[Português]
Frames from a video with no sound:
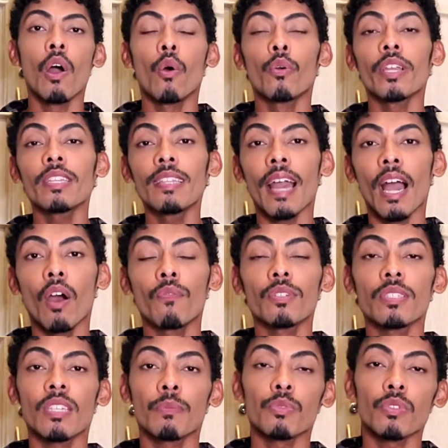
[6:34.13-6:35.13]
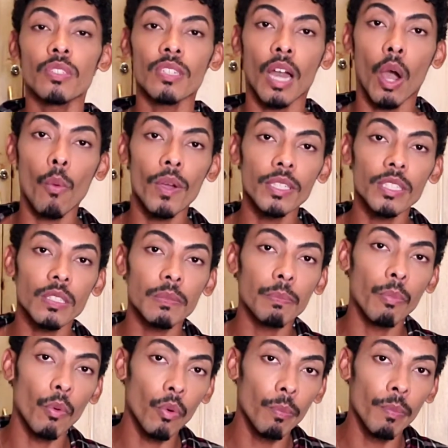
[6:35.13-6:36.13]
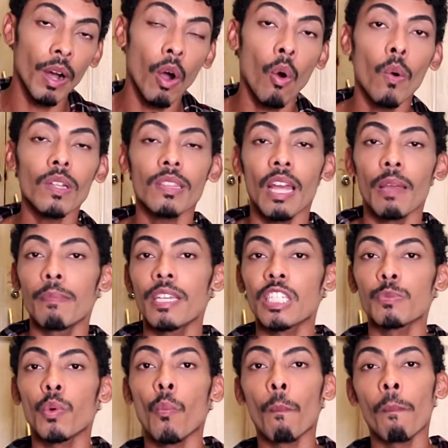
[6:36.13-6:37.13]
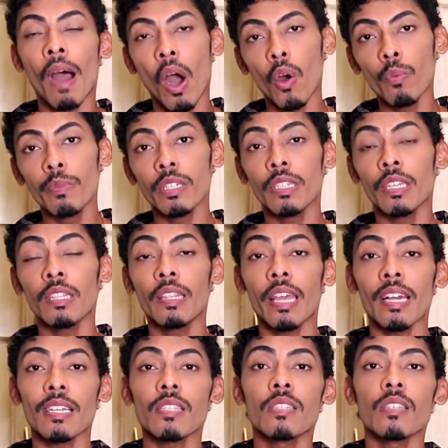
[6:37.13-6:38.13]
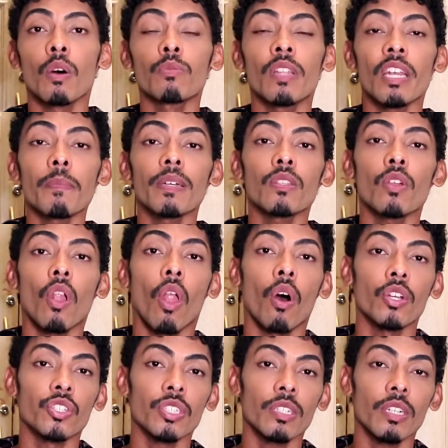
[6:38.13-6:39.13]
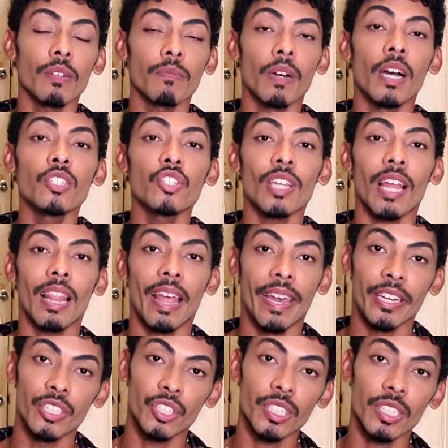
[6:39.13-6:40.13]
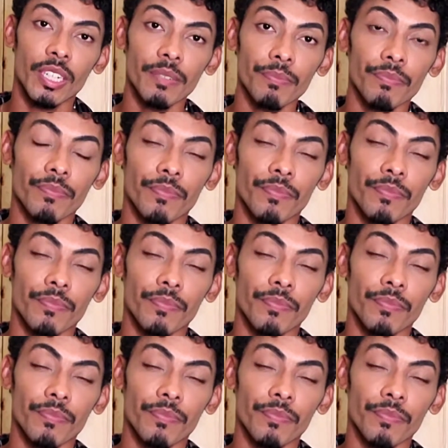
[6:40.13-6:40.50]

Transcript: O ideal é você buscar uma espuma ou até mesmo um balme que tem ação dermatológica, antialérgica,